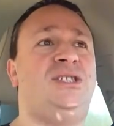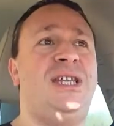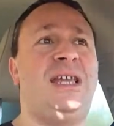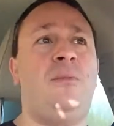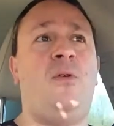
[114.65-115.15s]

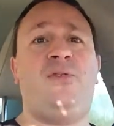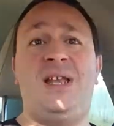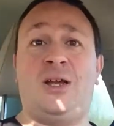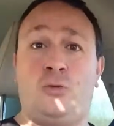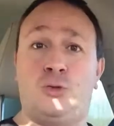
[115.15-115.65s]
J'ai également
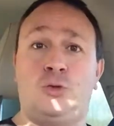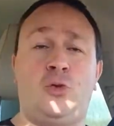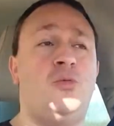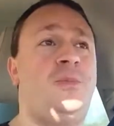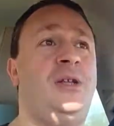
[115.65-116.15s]
fait de la course
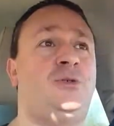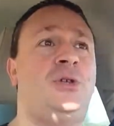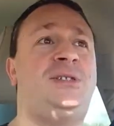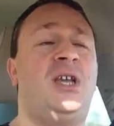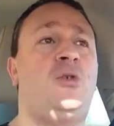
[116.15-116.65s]
automobile
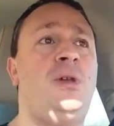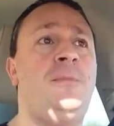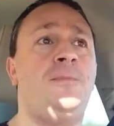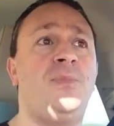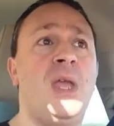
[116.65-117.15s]
sur
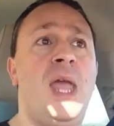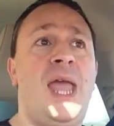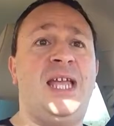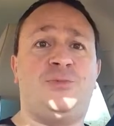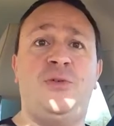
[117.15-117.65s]
circuit.
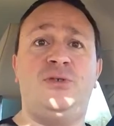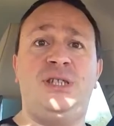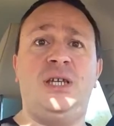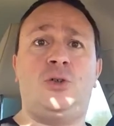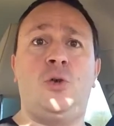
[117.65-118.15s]
Et je peux
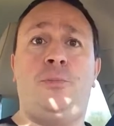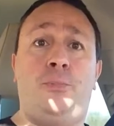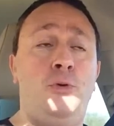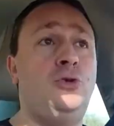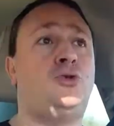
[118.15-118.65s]
vous dire que
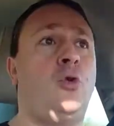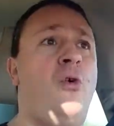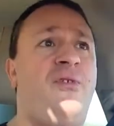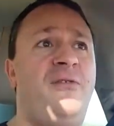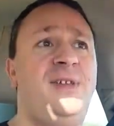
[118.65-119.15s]
plus
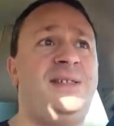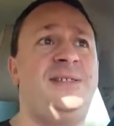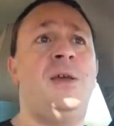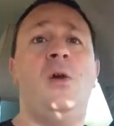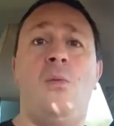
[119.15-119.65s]
on va
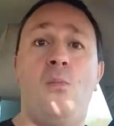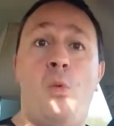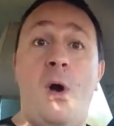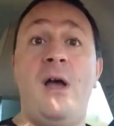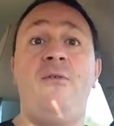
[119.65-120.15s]
vite,
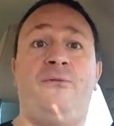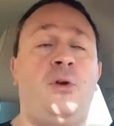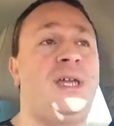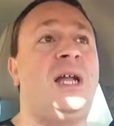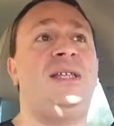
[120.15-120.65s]
moins
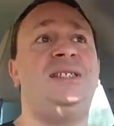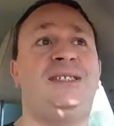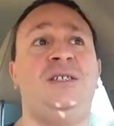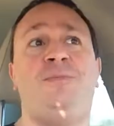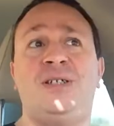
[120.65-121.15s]
vous regardez
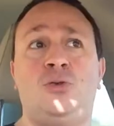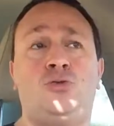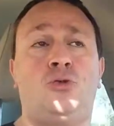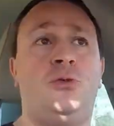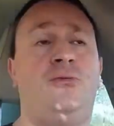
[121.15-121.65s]
ce qui se
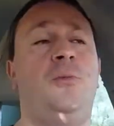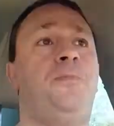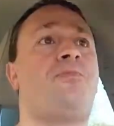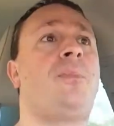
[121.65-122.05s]
passe autour de vous.